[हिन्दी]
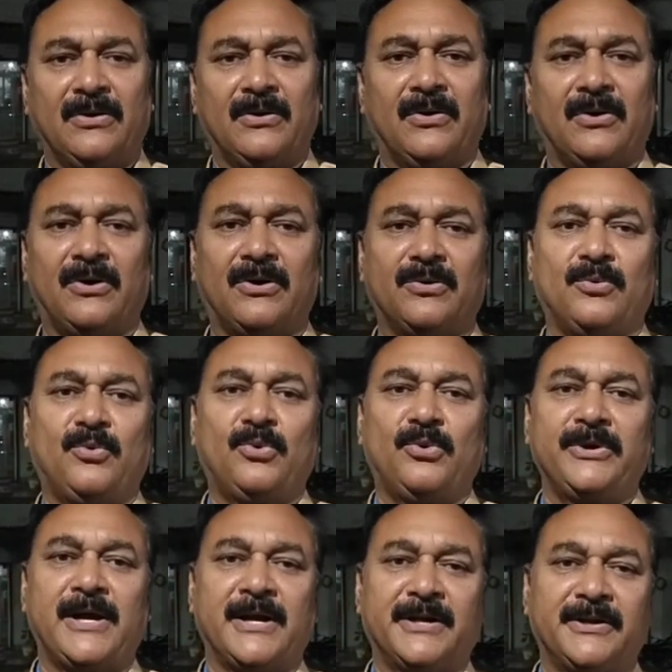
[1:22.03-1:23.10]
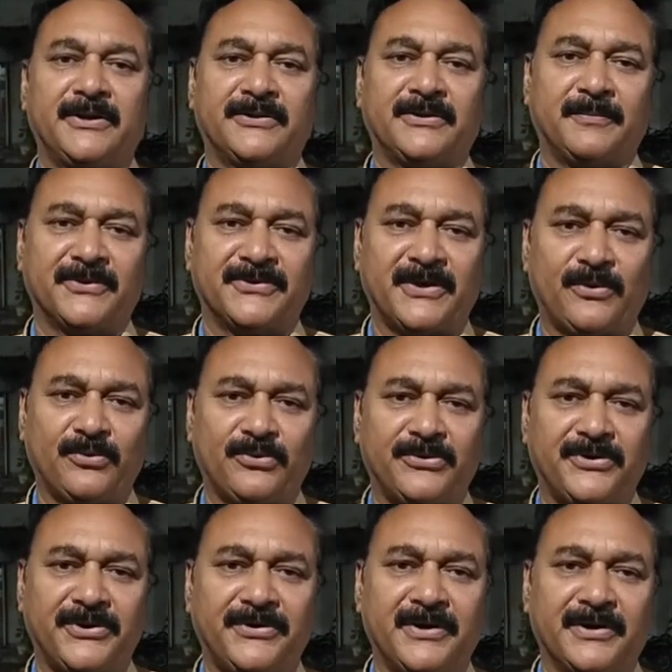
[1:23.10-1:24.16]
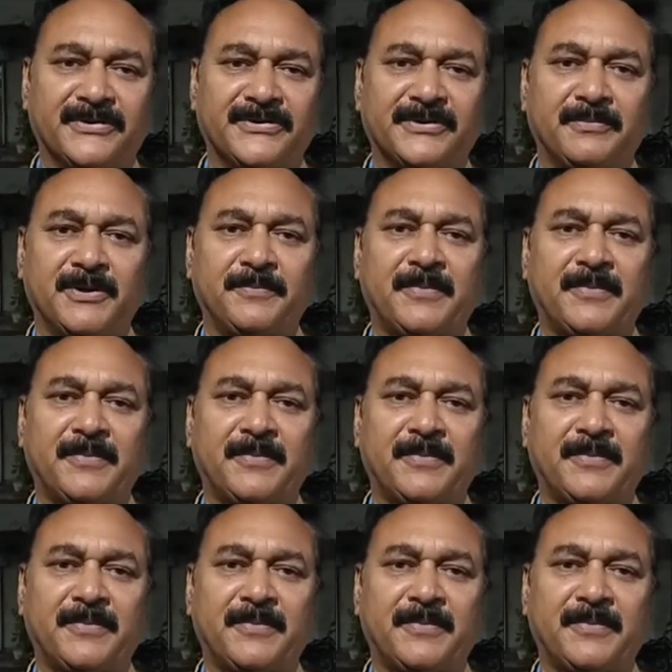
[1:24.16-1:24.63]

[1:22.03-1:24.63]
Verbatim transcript: और वो यहाँ के न समस्याओं को ठीक ढंग से समझ